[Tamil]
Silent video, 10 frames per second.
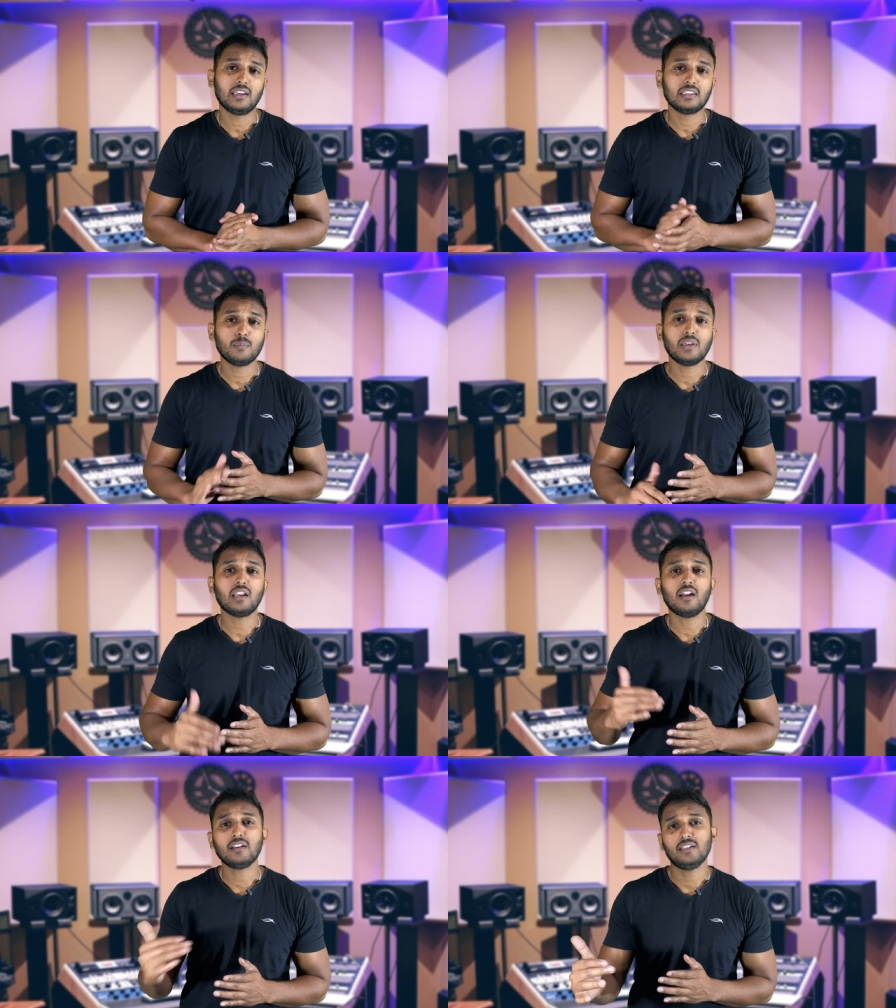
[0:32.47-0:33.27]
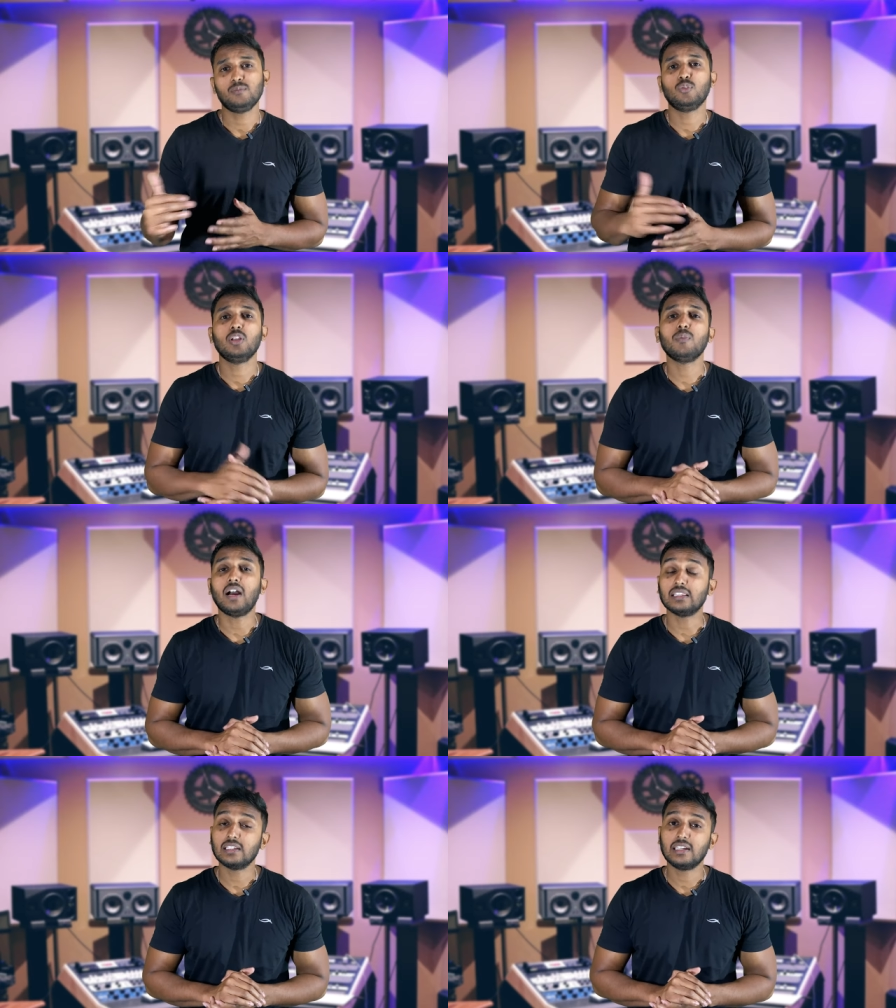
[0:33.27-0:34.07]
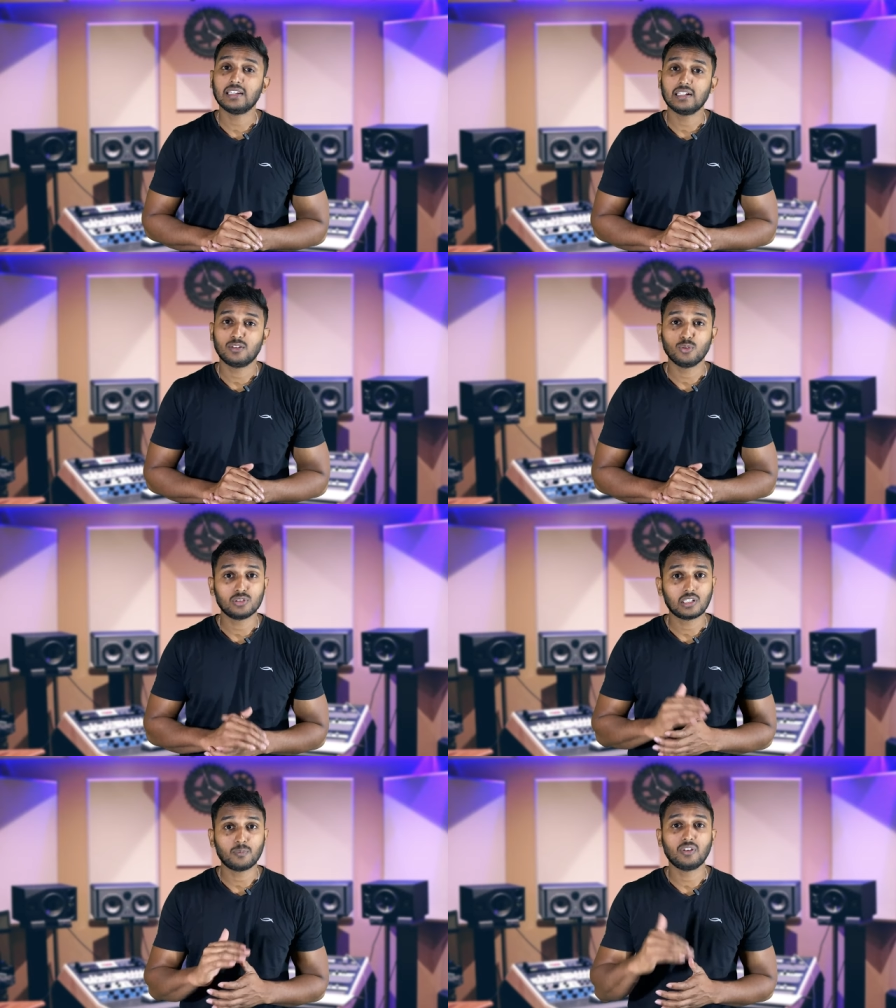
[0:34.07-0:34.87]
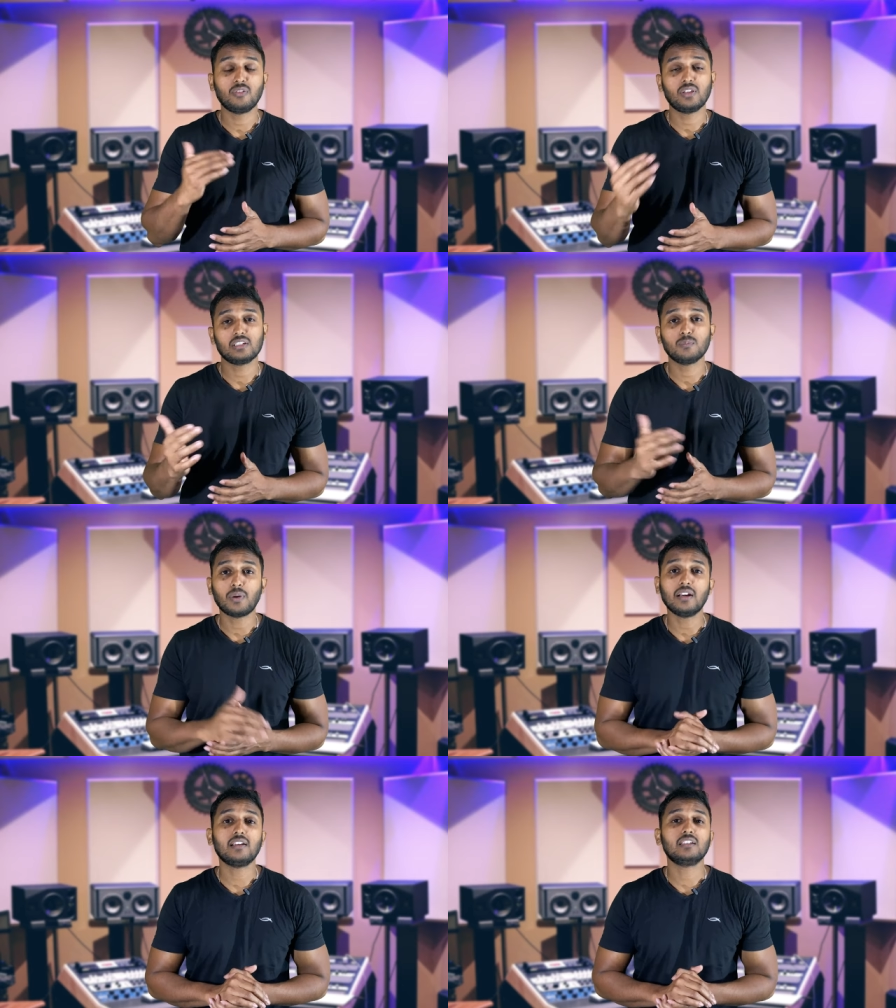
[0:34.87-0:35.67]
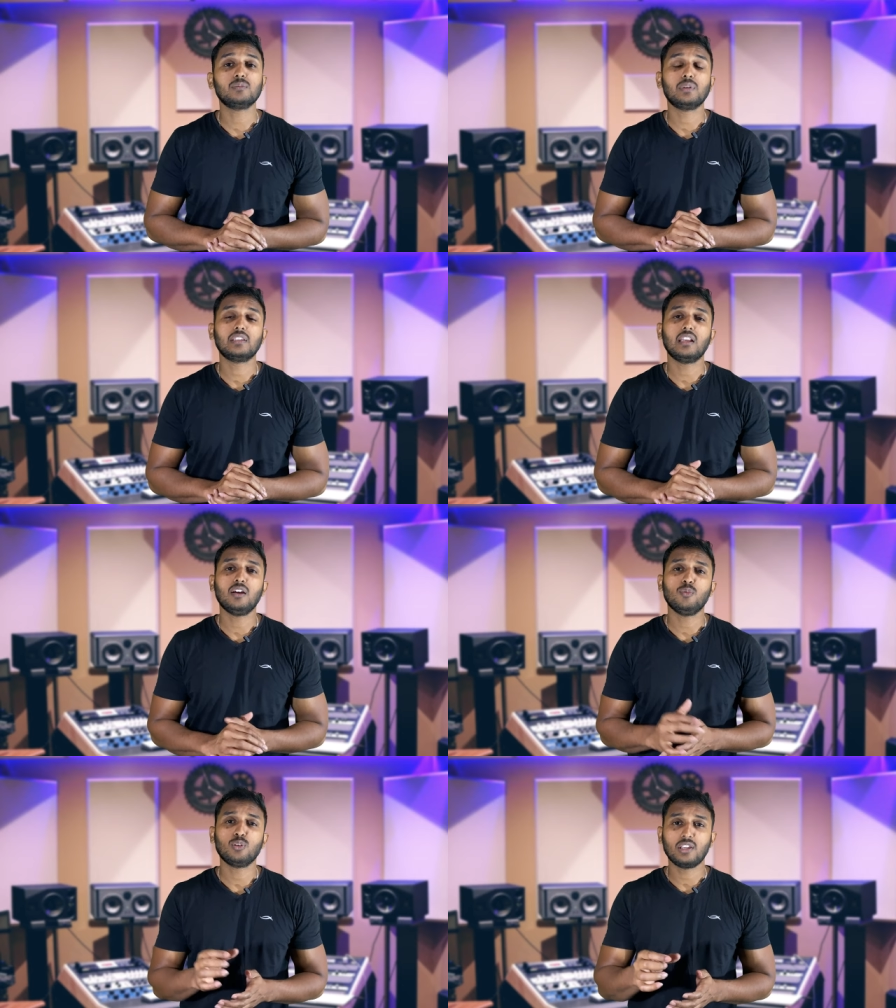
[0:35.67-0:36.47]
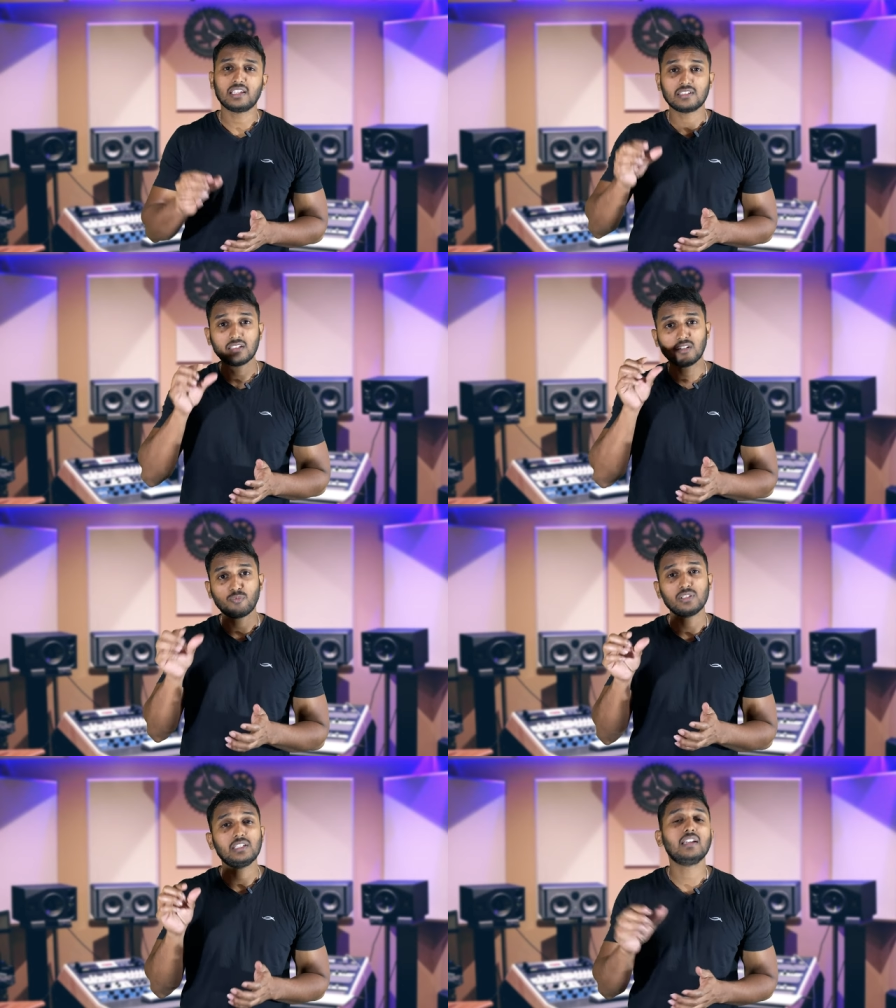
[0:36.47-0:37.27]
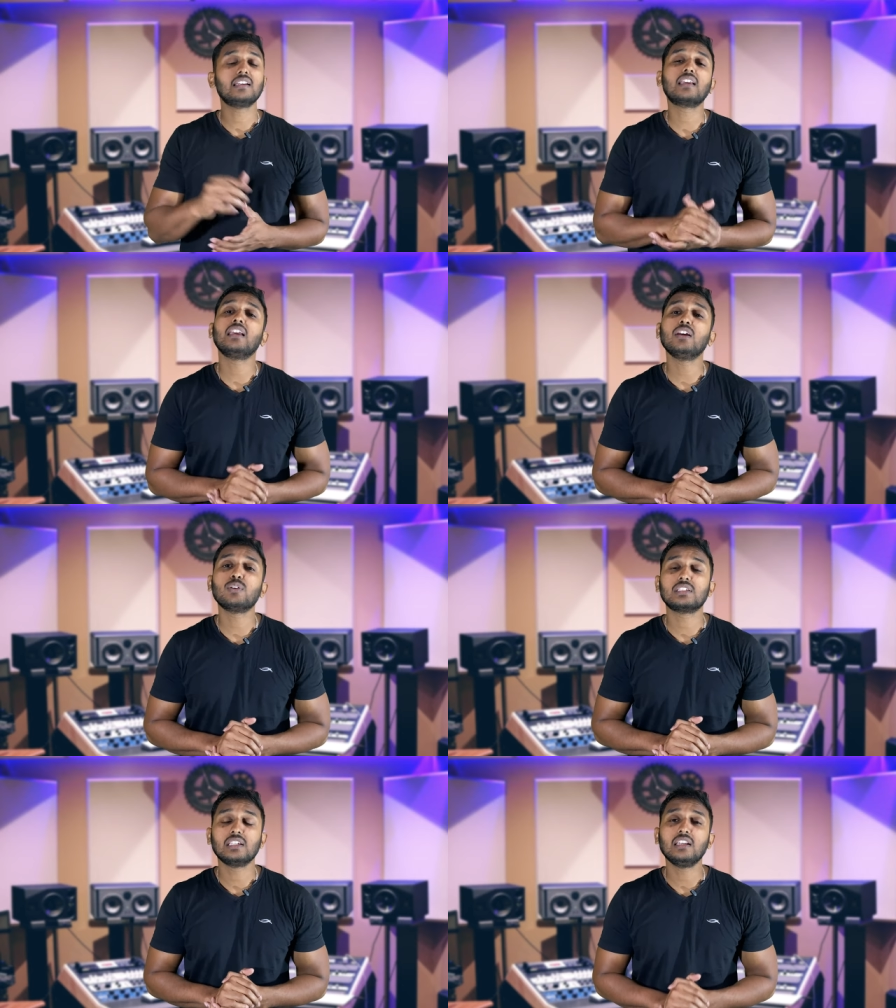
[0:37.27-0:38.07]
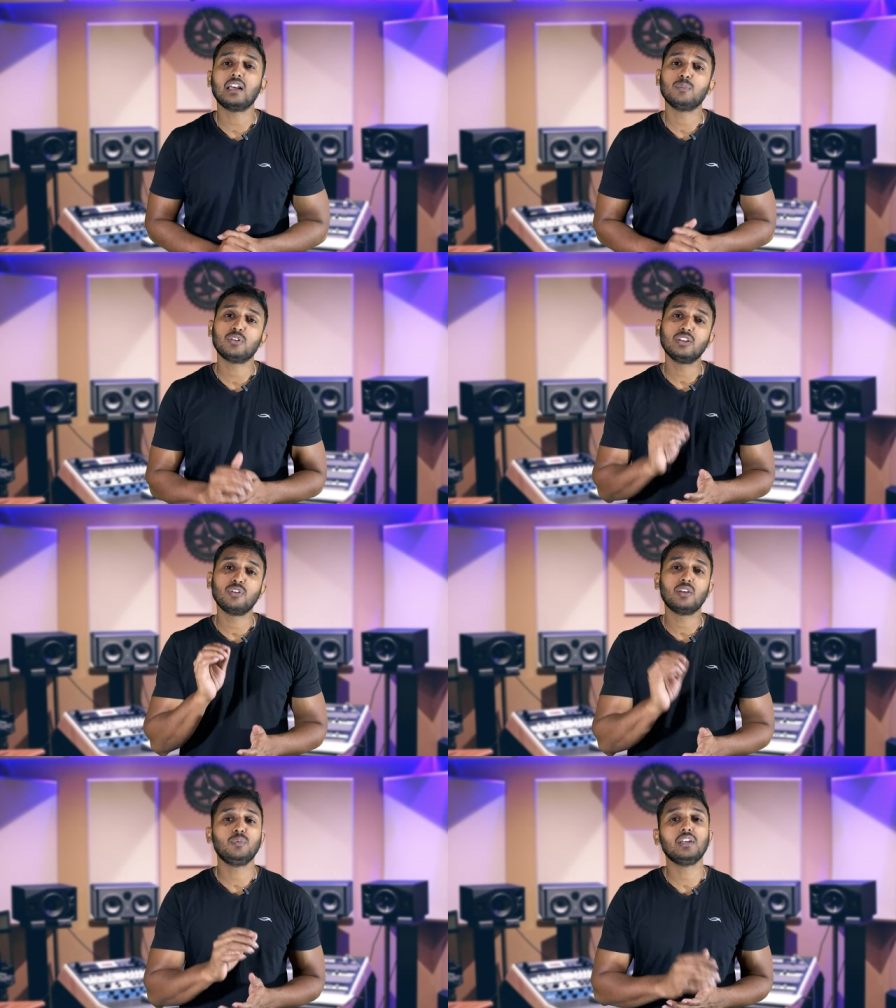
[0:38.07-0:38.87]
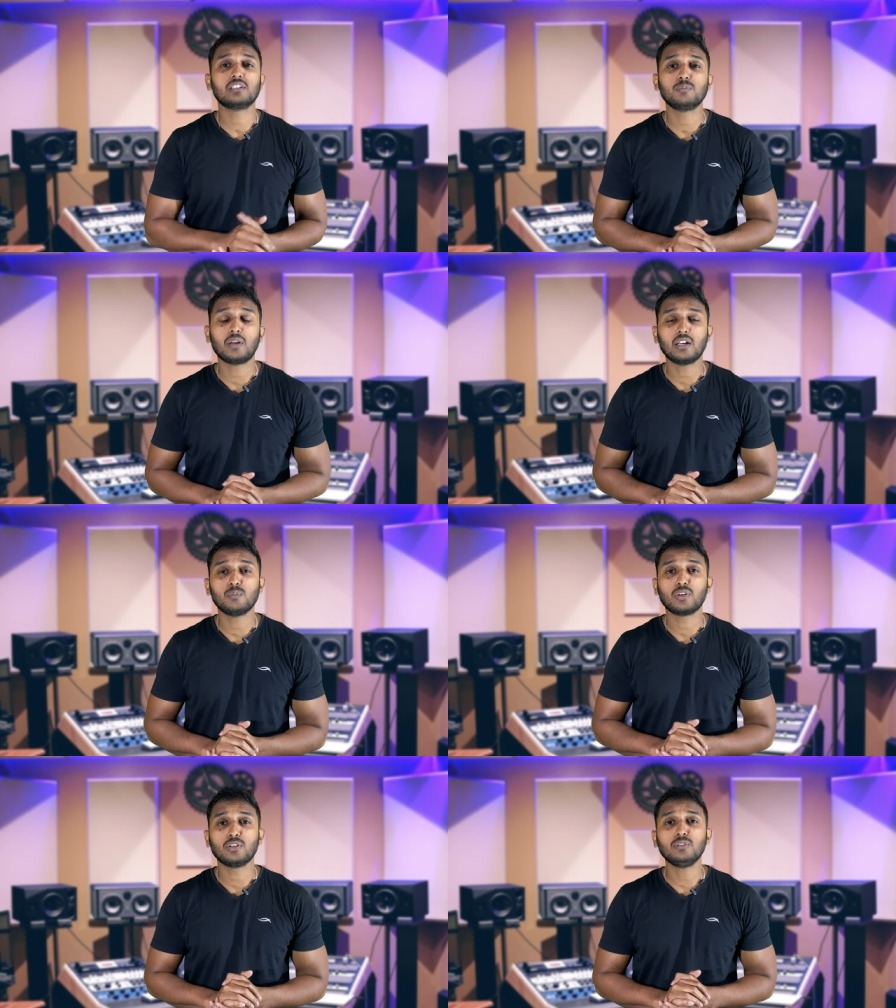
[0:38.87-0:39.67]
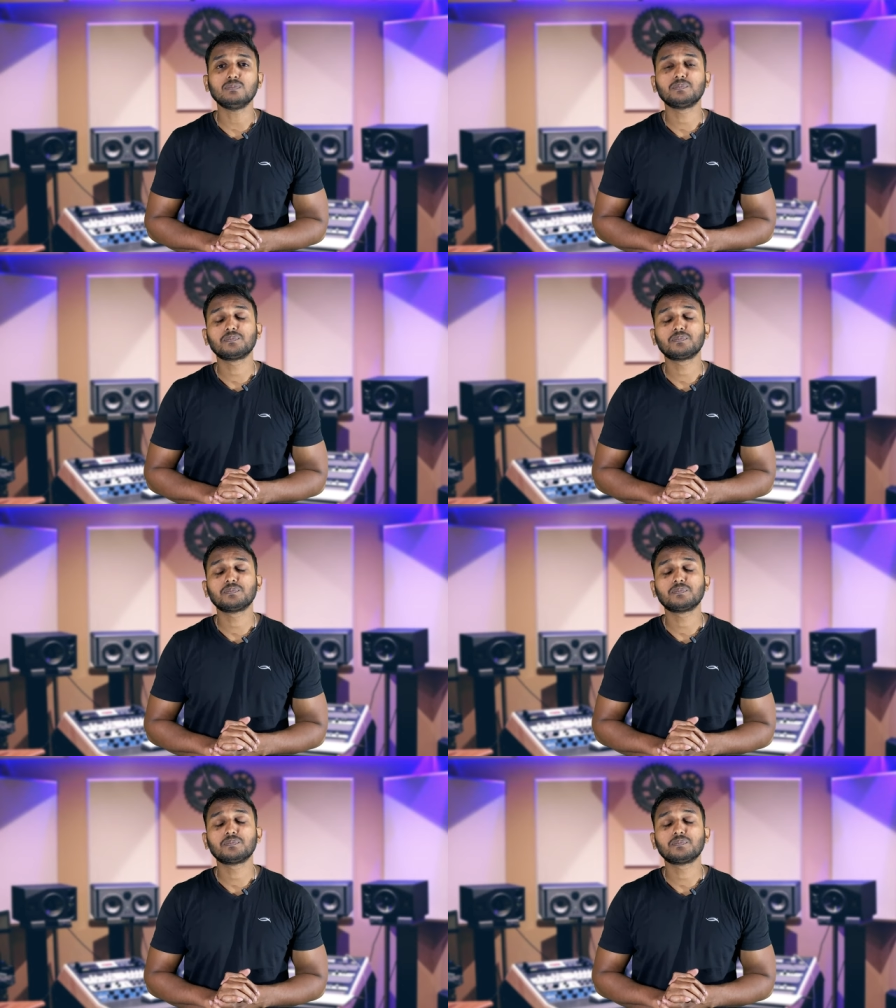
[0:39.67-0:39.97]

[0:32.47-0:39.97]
இந்த மாதிரி ஆன்லைன் மூலிமா ஆத்தென்டிகேட் டூ ஸ்டெப் வெரிஃபிகேஷன் பண்ணுறதுக்கு பதிலாக ஒரு எக்ஸ்டர்னல் ஃபிசிக்கல் கீயை வச்சு நம்ம வந்து வெரிஃபிகேஷன் பண்ண முடியும்